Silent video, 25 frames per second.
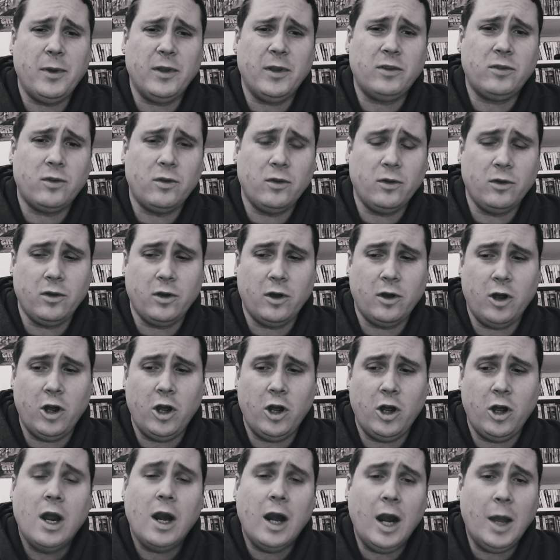parce que
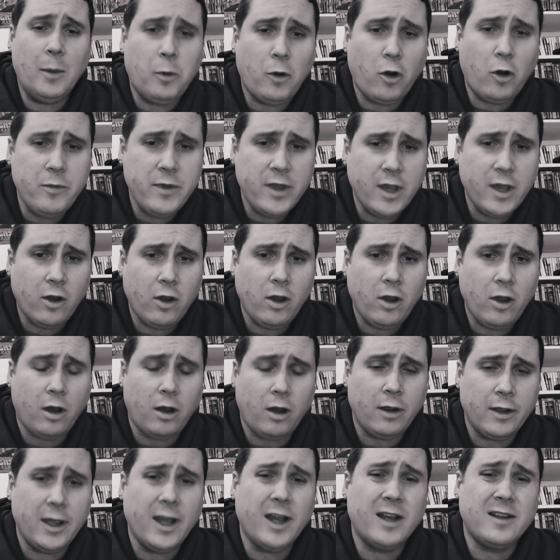la première
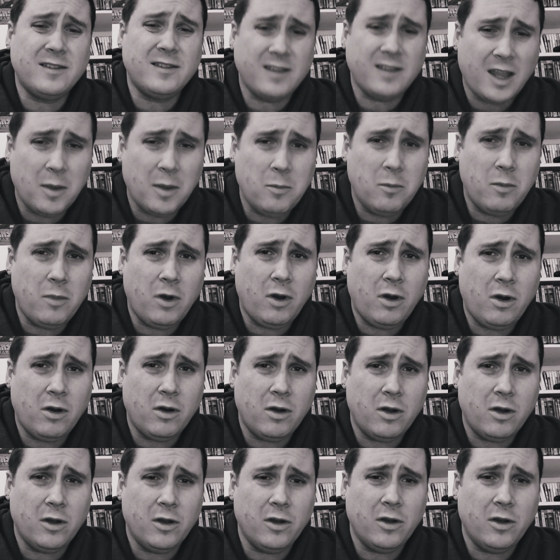heure est
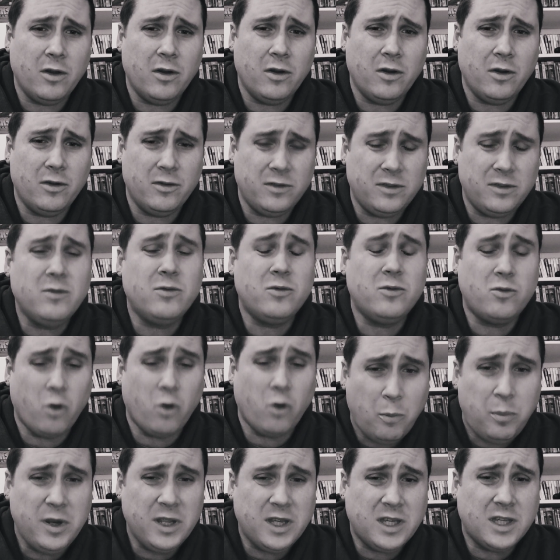extrêmement euh,
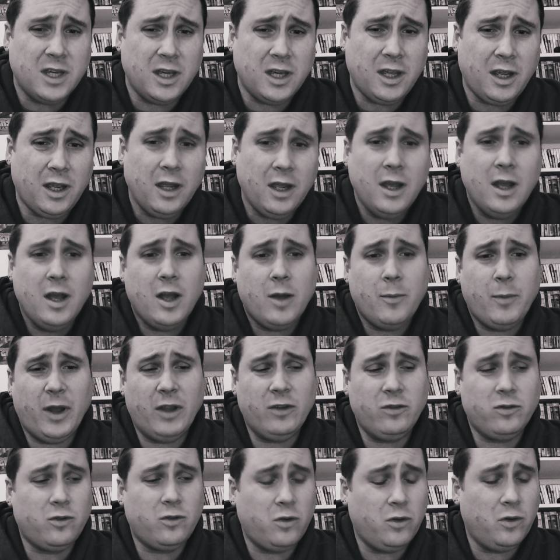compliqué
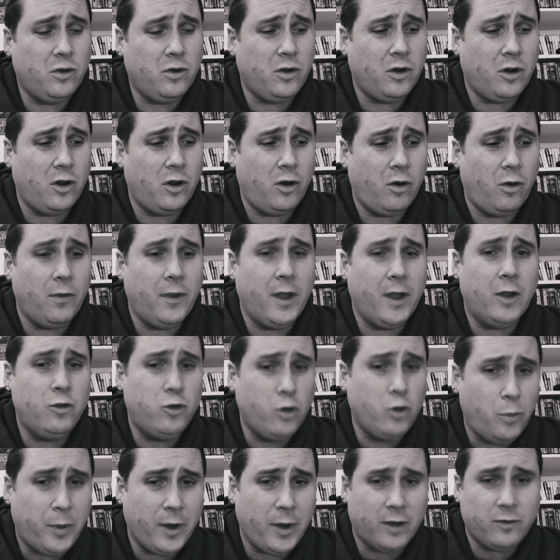parce que euh, on a
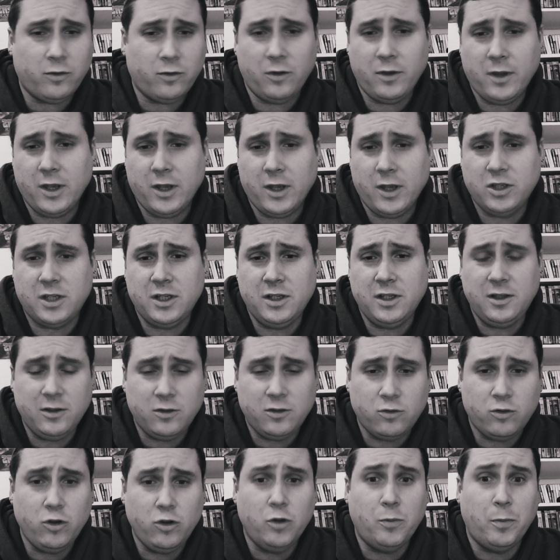deux personnages qui
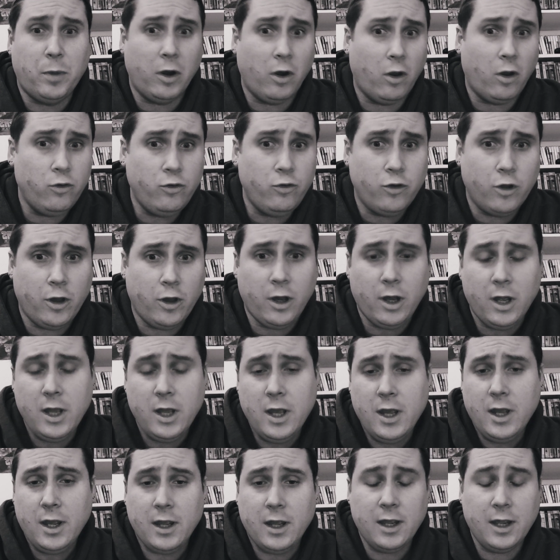discutent pendant une heure
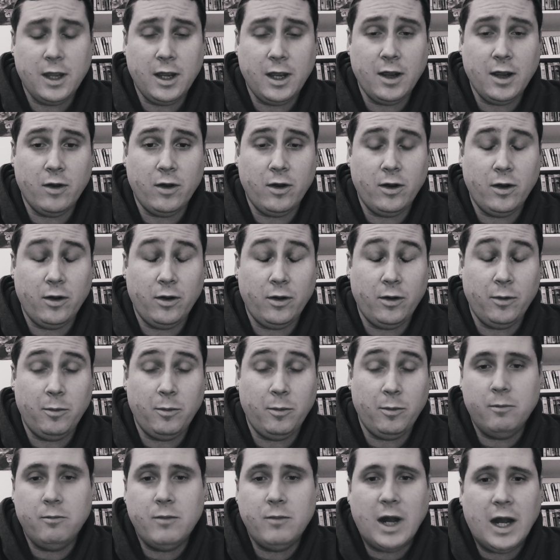et euh,
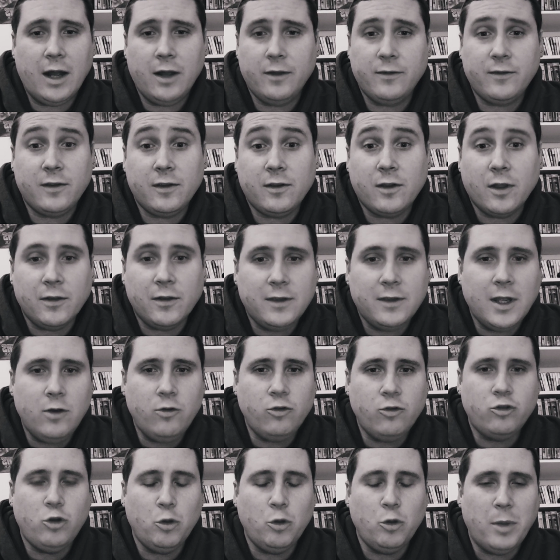ben, c'est un
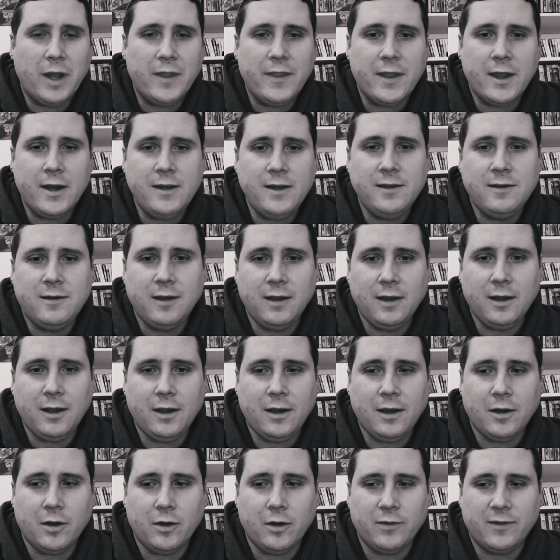déluge de
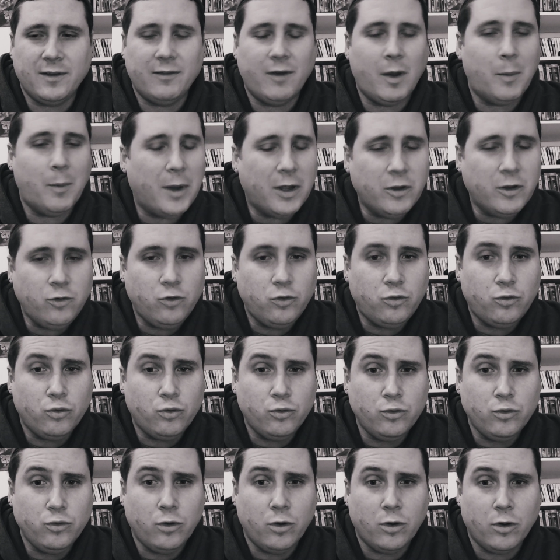banalité euh, ça va pas du
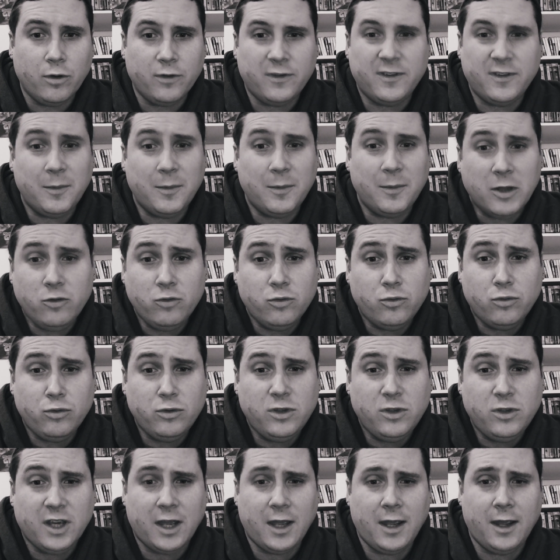tout c'est pas du tout
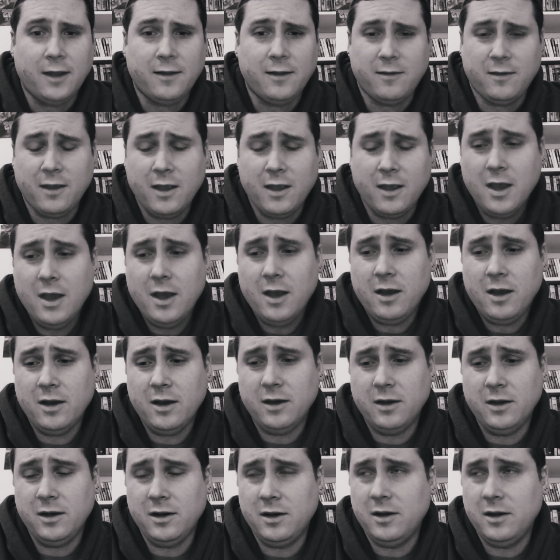direct
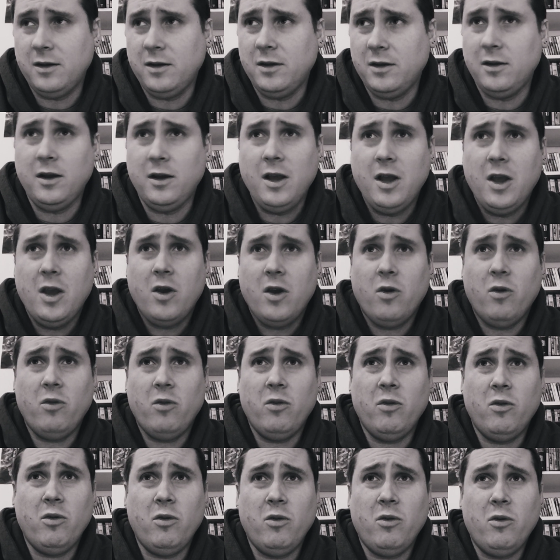
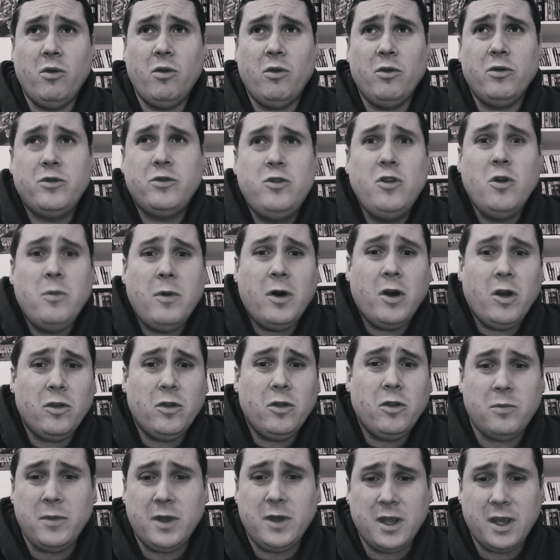on se
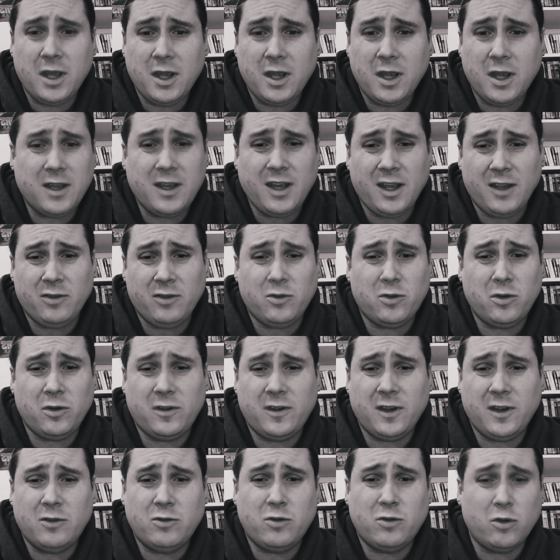demande mais qu'est-ce que
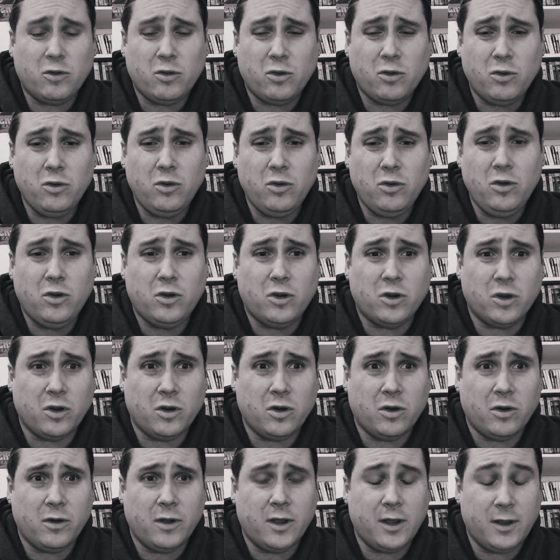c'est que ce truc
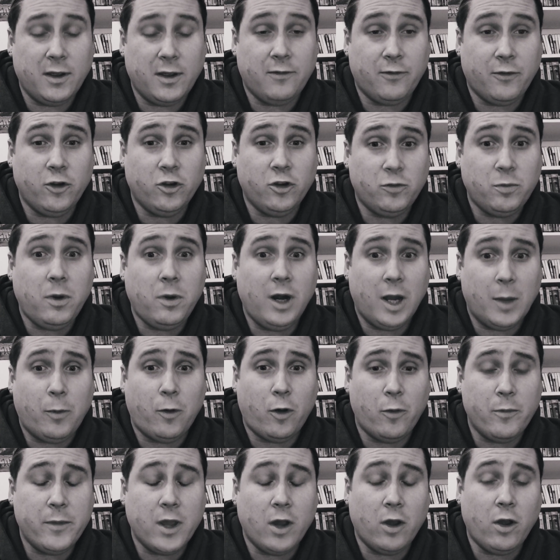et franchement la
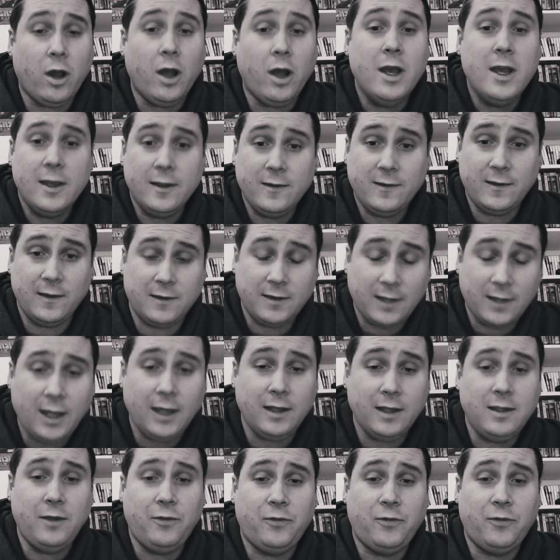première heure c'est
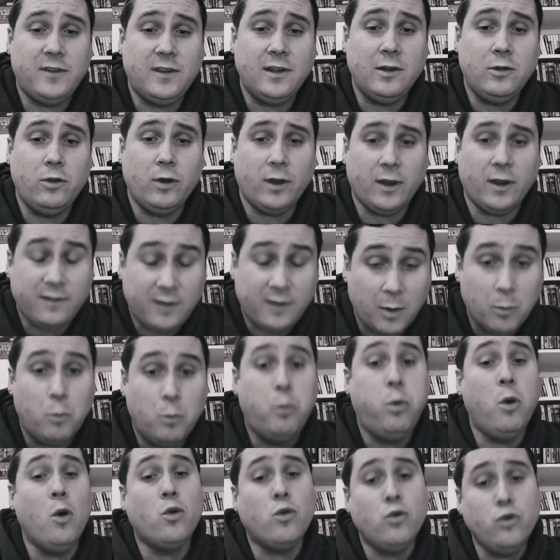très difficile de rester
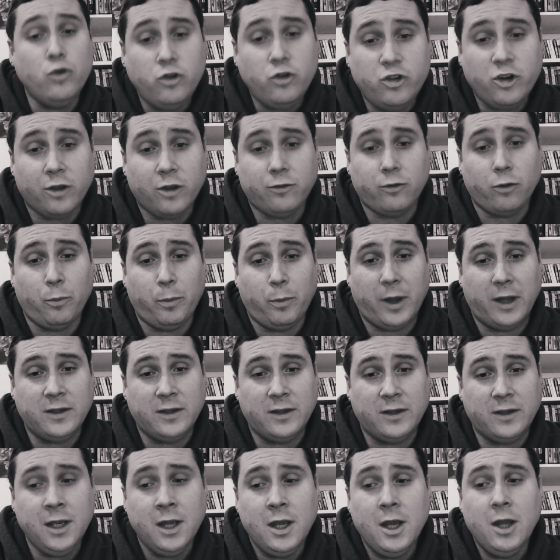beaucoup de gens sont
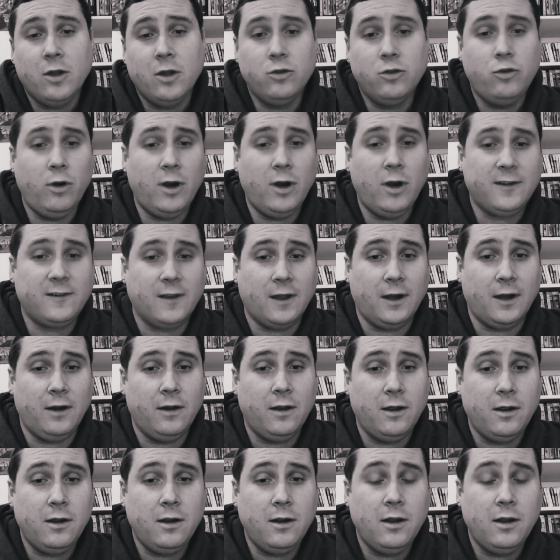partis de la salle